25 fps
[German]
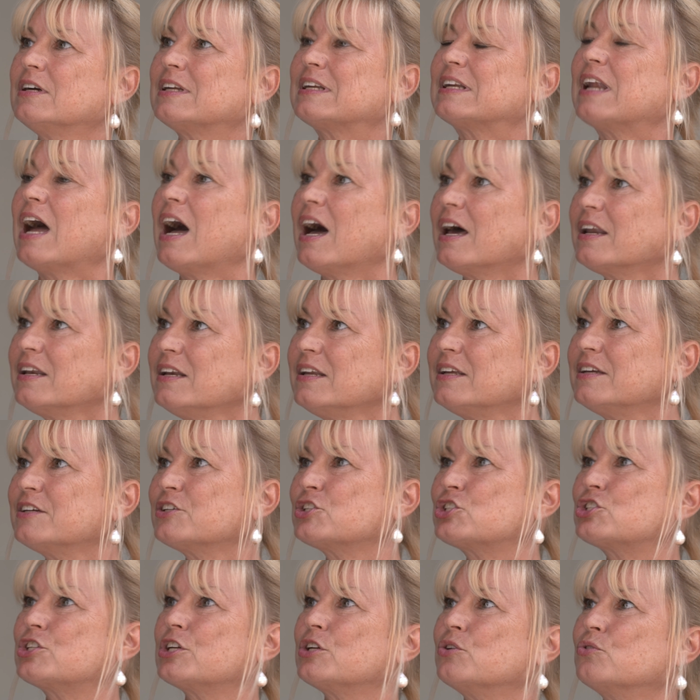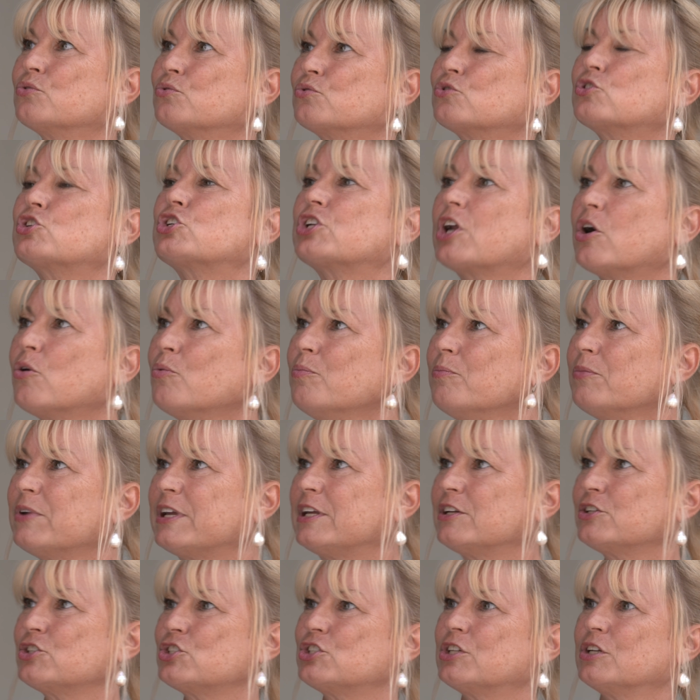Nadelherstellung und
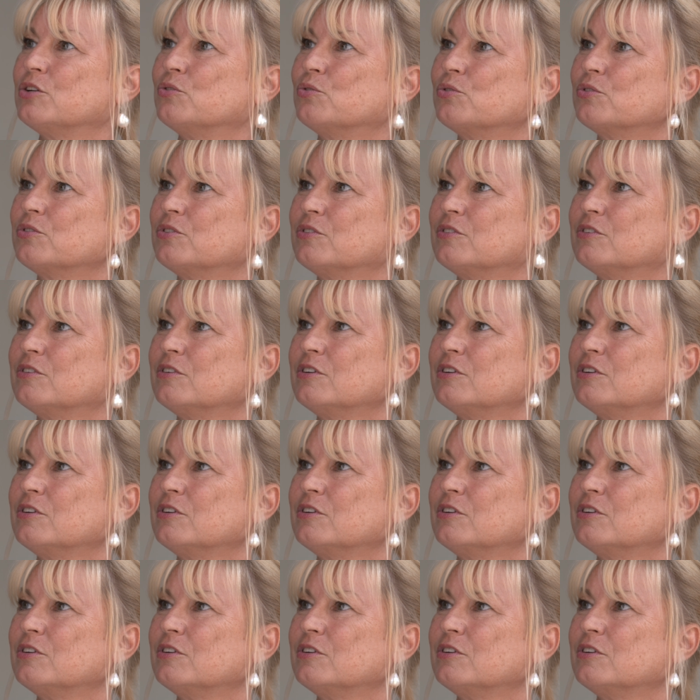Schraubenherstellung.